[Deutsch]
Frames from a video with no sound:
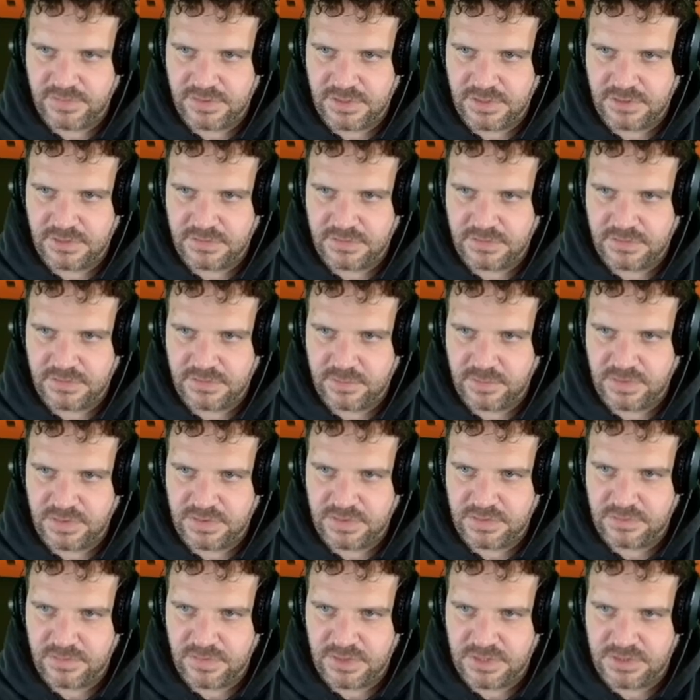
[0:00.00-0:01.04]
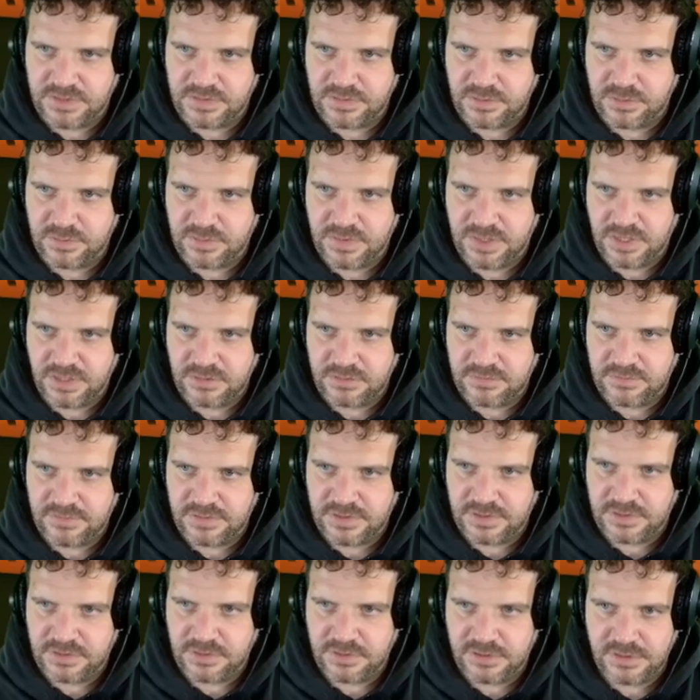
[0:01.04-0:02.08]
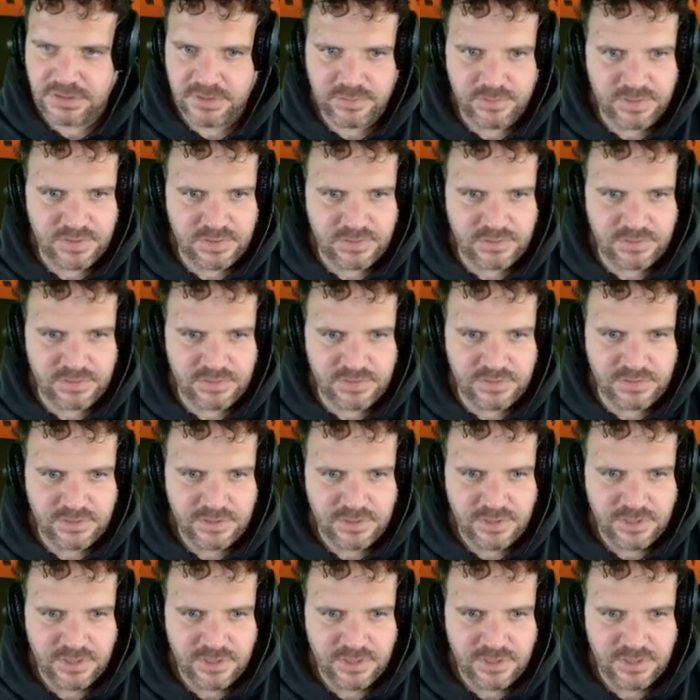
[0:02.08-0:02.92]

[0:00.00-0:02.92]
werden. So, ein bisschen mal so machen, weil ich habe heraus...